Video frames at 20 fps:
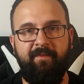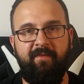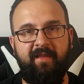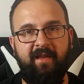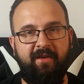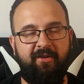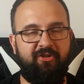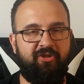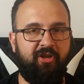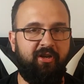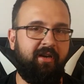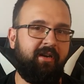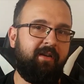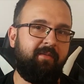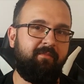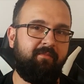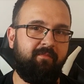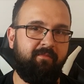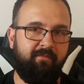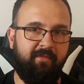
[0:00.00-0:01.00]

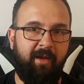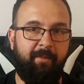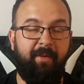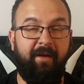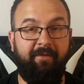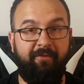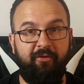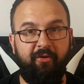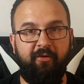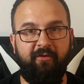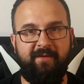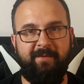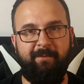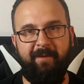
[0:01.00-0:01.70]
Także na pewno z